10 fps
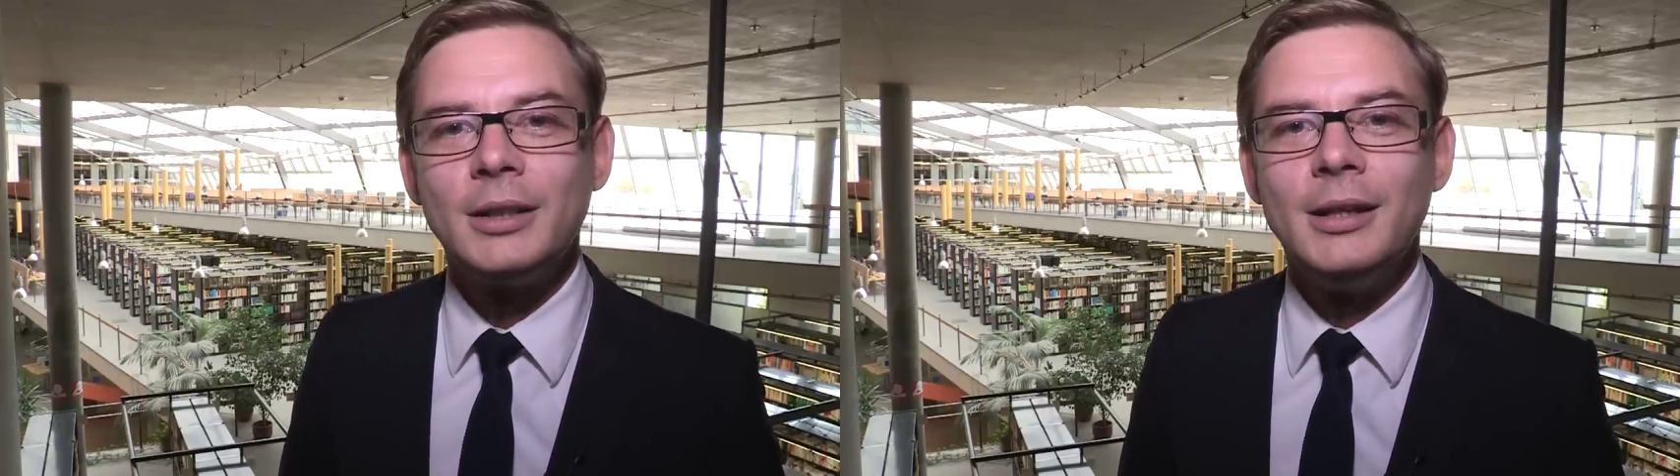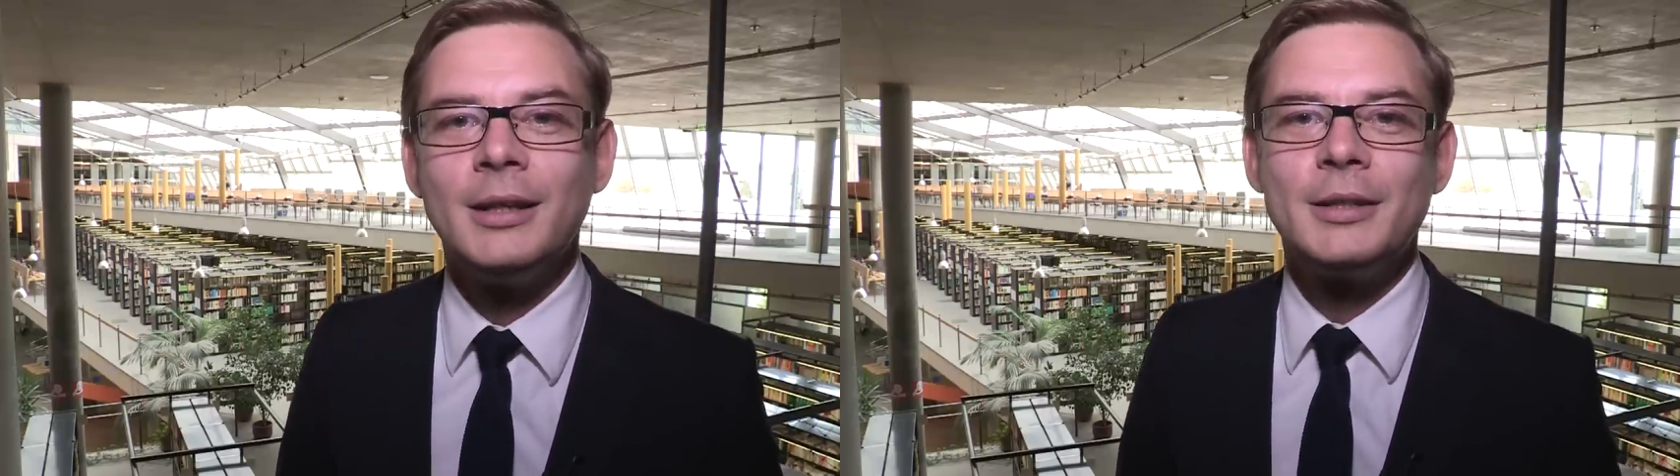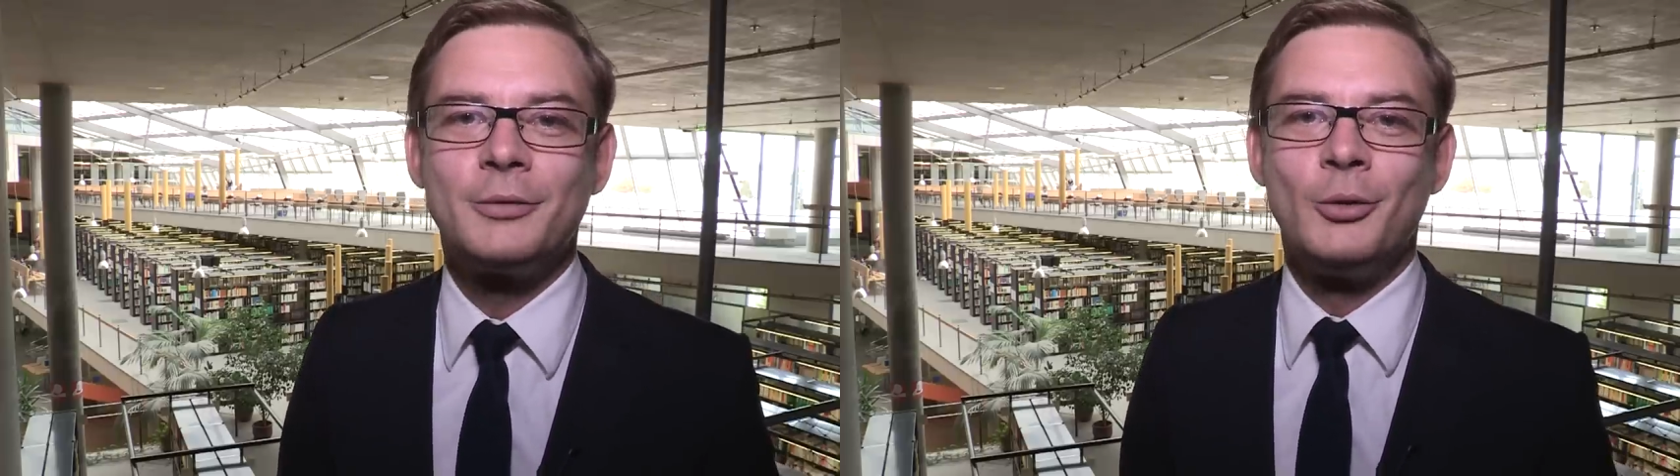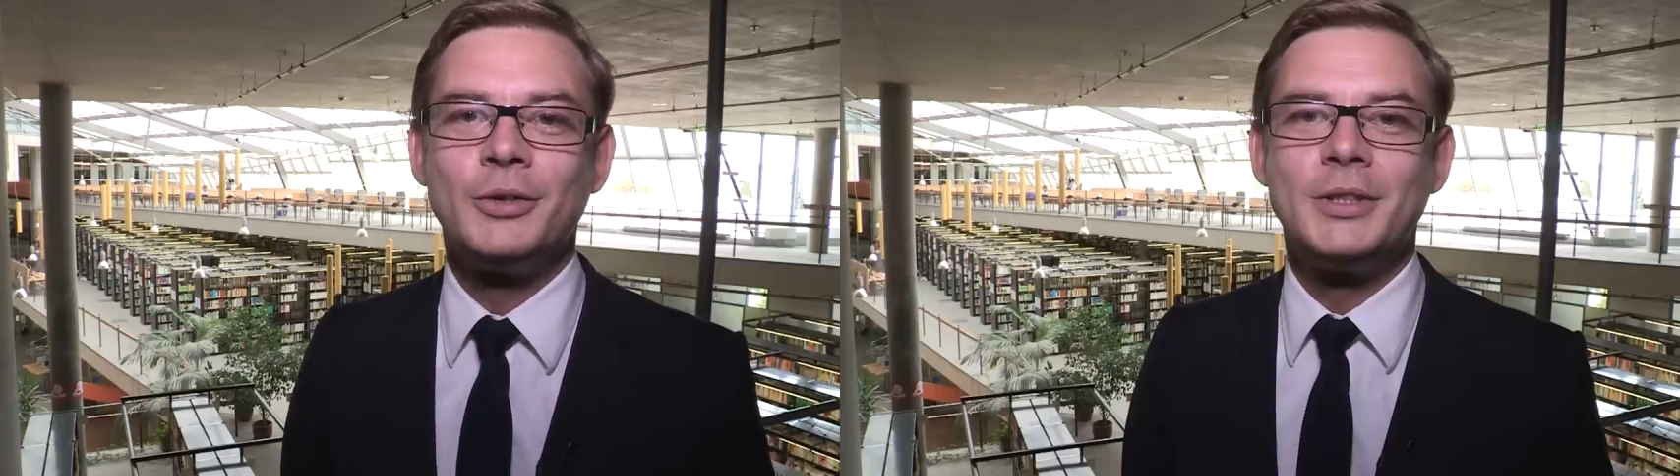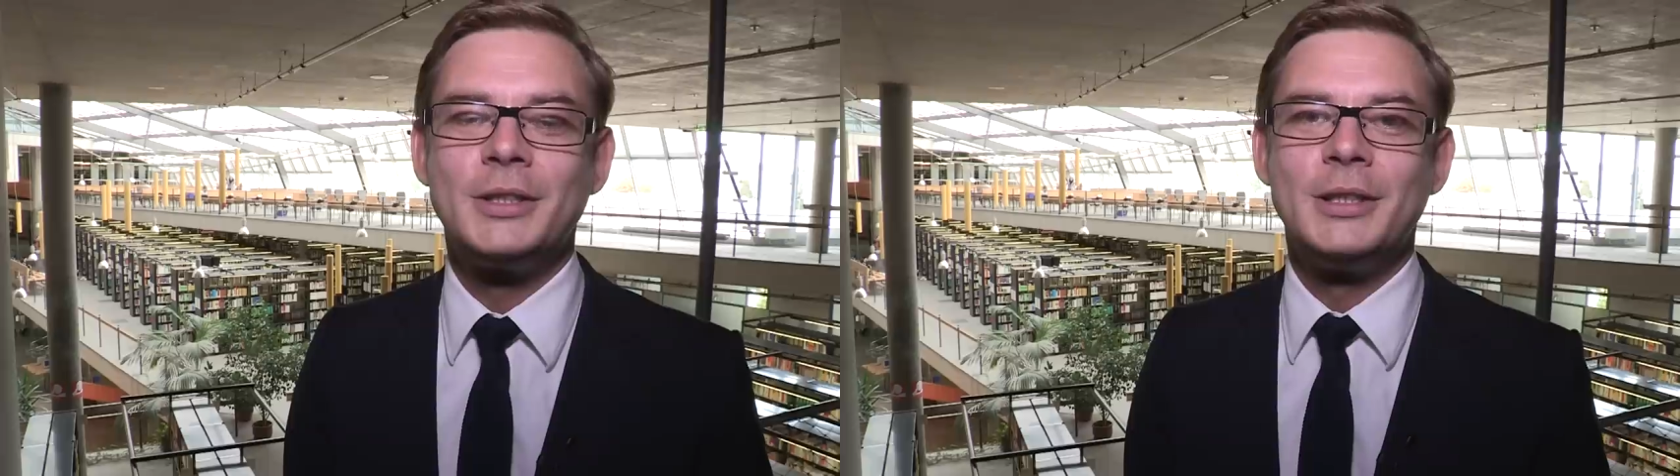der
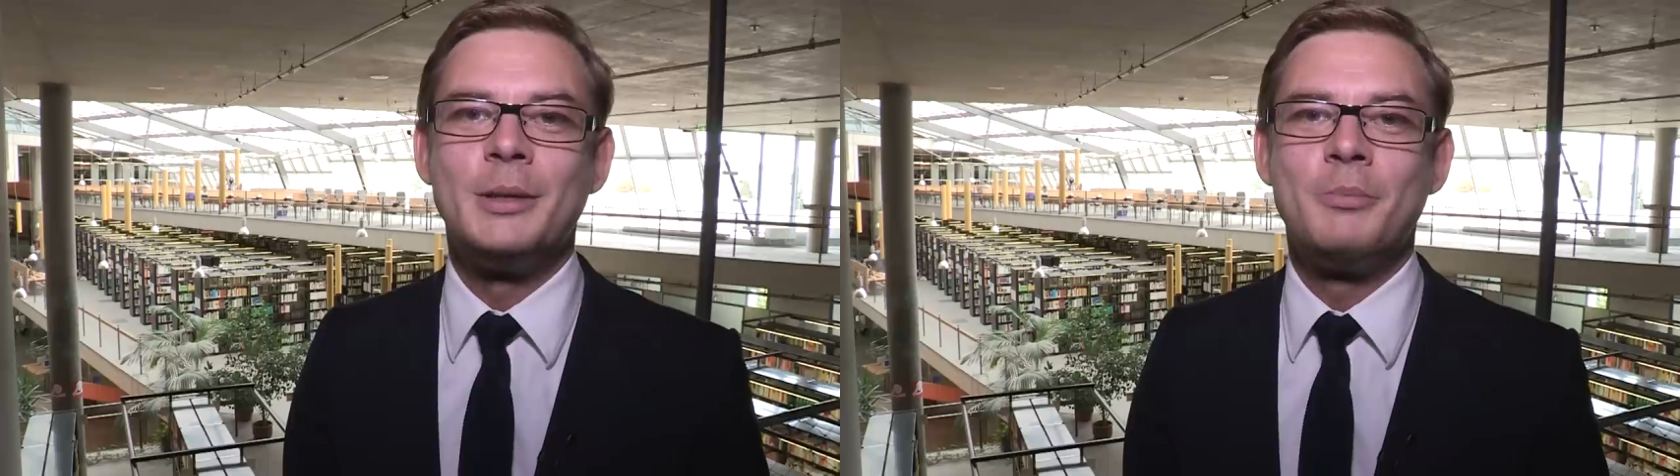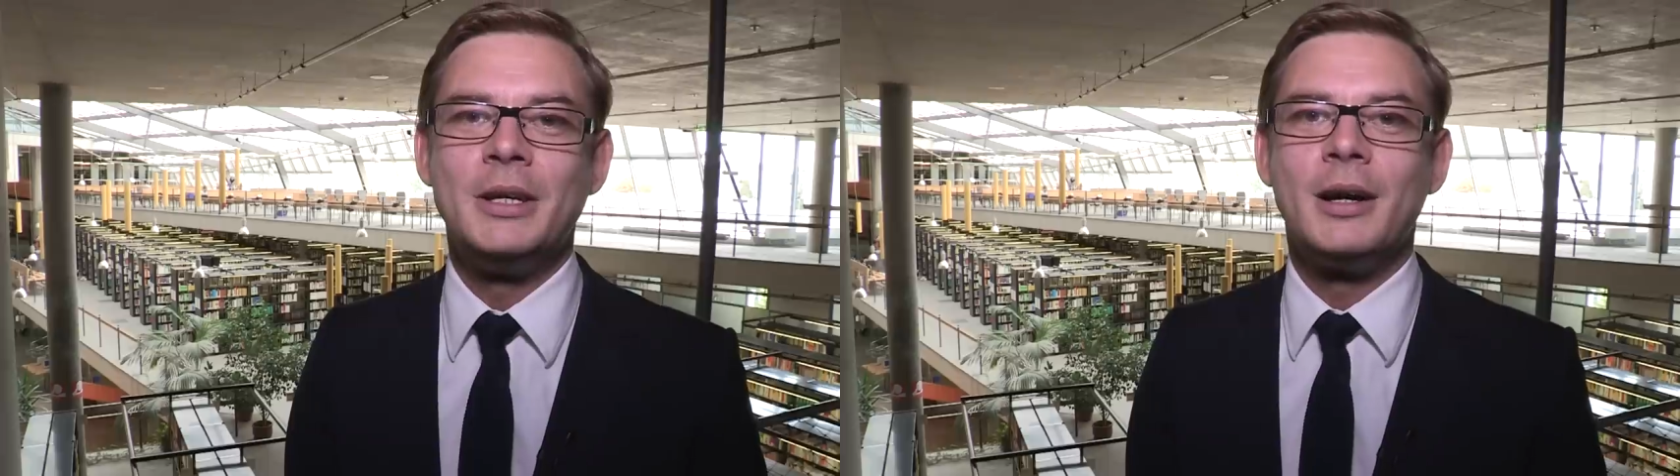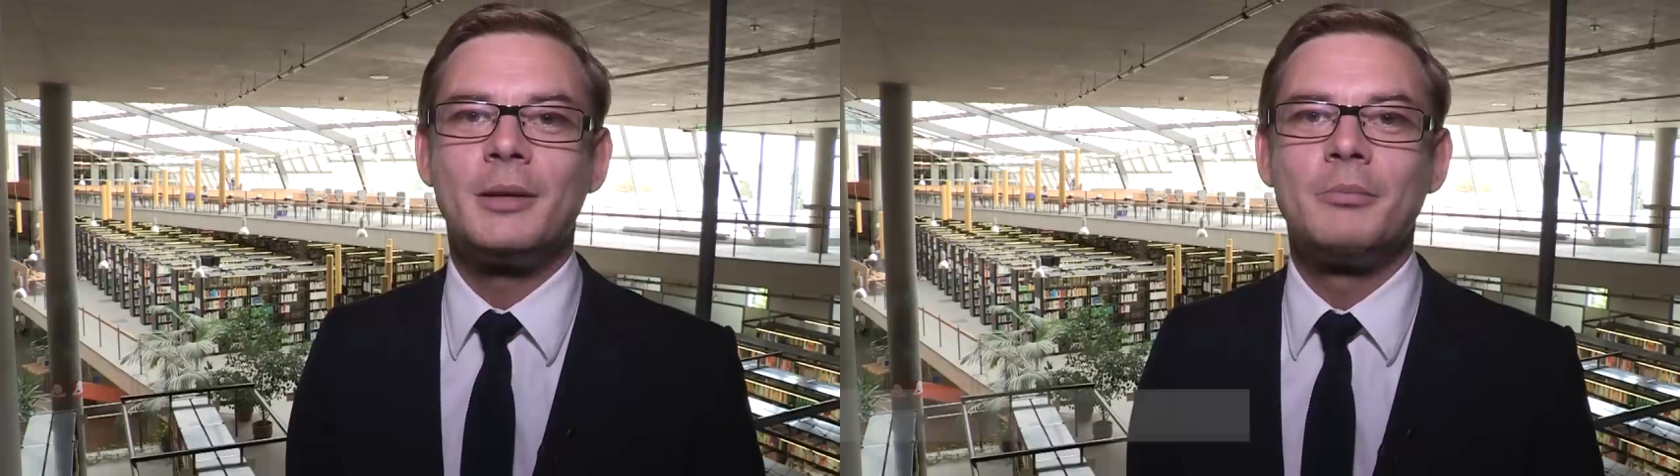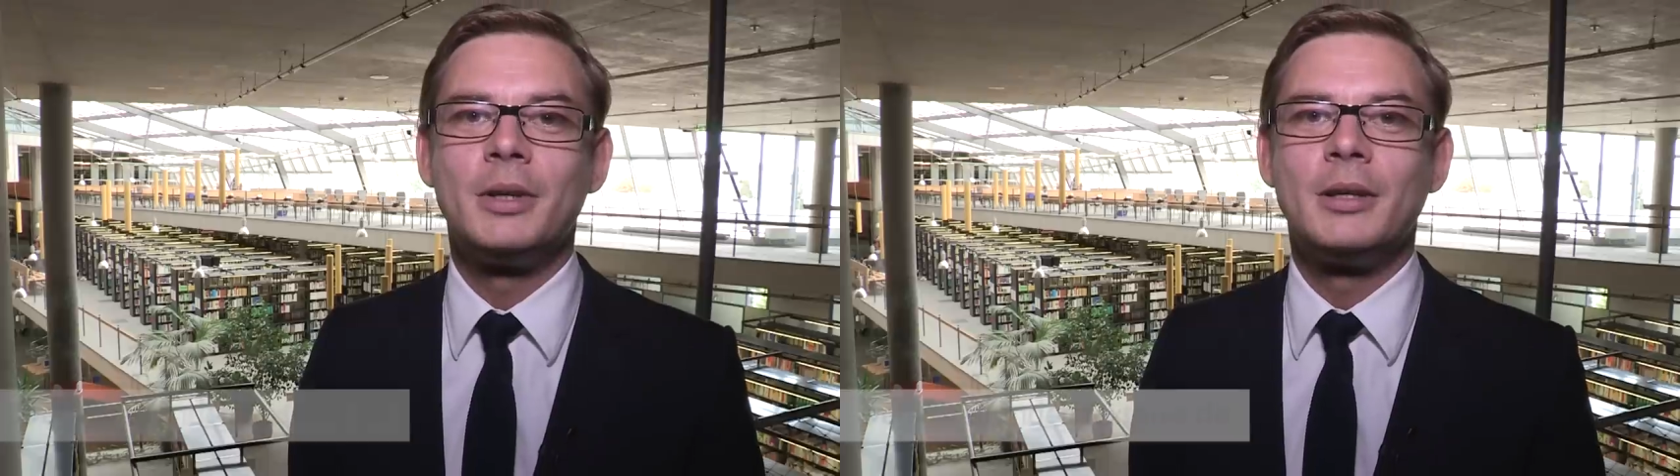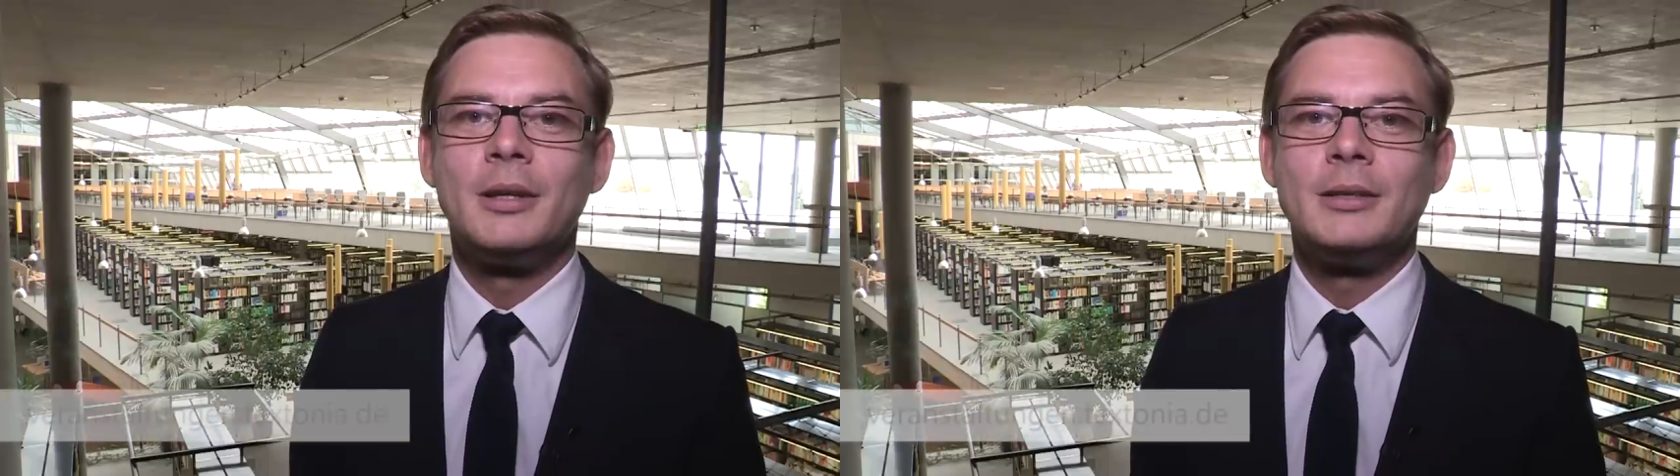Landesvorsitzende der
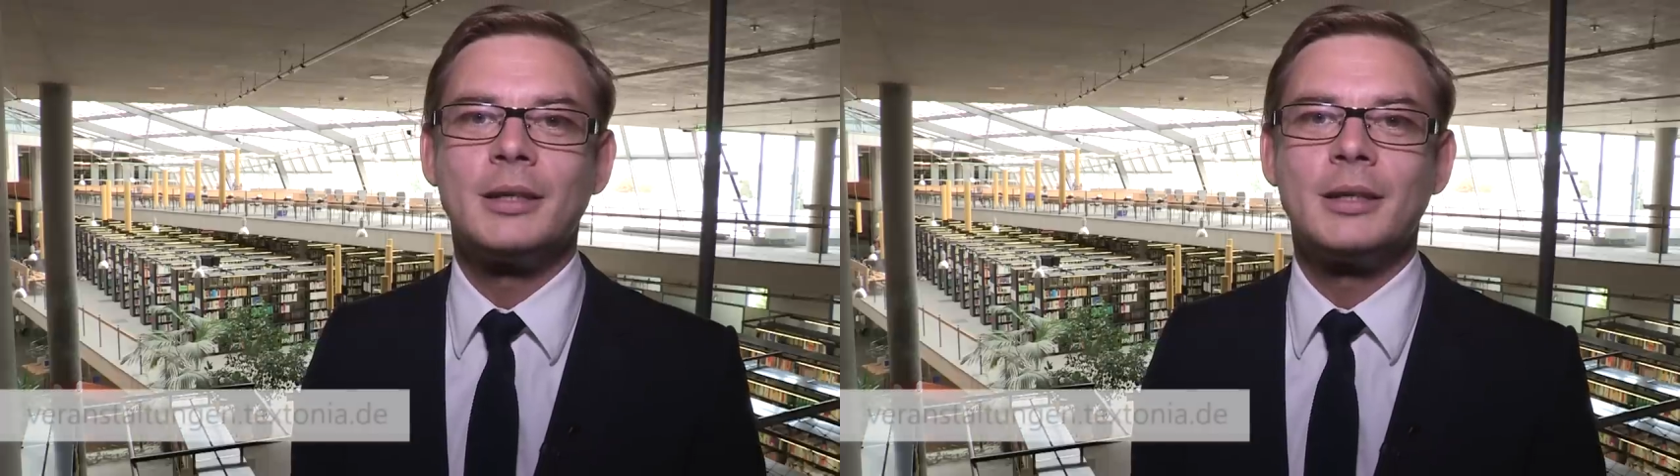Piratenpartei